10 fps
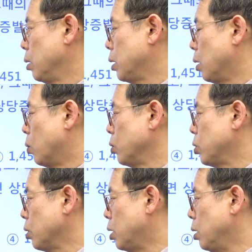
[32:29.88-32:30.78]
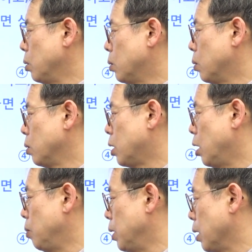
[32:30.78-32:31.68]
자, 5,000km
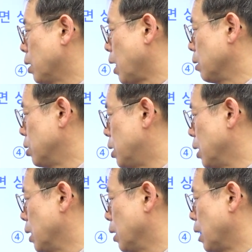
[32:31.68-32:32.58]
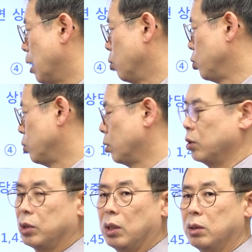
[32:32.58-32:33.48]
대입인데 5시간 나눠주는
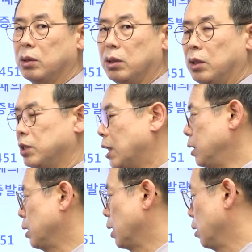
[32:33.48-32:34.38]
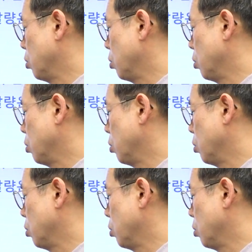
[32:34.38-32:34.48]
거죠. 그래서 1시간